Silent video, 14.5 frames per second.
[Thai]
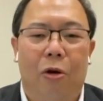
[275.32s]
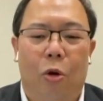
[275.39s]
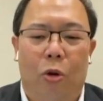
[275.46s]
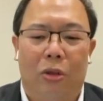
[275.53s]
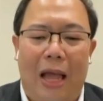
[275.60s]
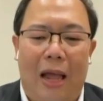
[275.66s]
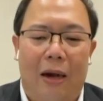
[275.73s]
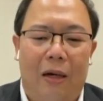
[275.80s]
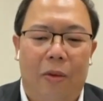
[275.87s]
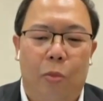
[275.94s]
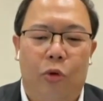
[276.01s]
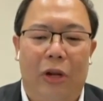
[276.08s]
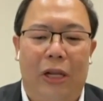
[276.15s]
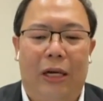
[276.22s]
โควต้ารัฐ
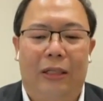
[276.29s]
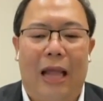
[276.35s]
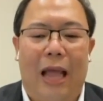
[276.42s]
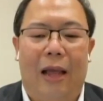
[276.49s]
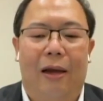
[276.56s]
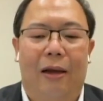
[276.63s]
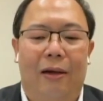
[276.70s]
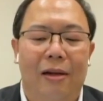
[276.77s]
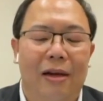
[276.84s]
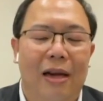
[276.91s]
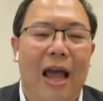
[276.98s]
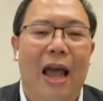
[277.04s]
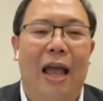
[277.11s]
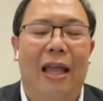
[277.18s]
มนตรีต่างๆเกิดขึ้น
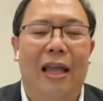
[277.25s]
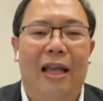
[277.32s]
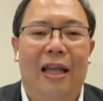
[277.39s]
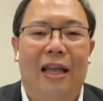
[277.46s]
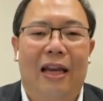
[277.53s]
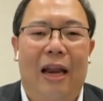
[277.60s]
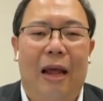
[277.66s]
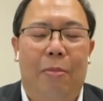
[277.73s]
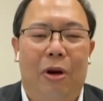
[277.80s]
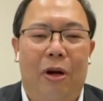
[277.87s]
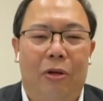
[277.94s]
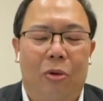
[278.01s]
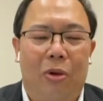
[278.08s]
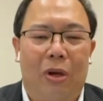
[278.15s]
ได้นะเพราะฉะ
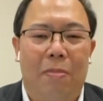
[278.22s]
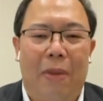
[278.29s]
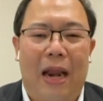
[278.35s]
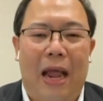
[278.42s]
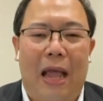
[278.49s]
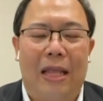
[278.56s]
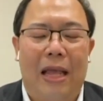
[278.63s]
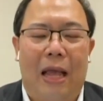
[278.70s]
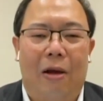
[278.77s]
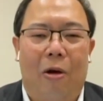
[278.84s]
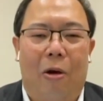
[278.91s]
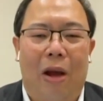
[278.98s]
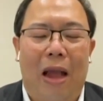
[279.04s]
นั้นตรงนี้ปัญหาใหญ่ของ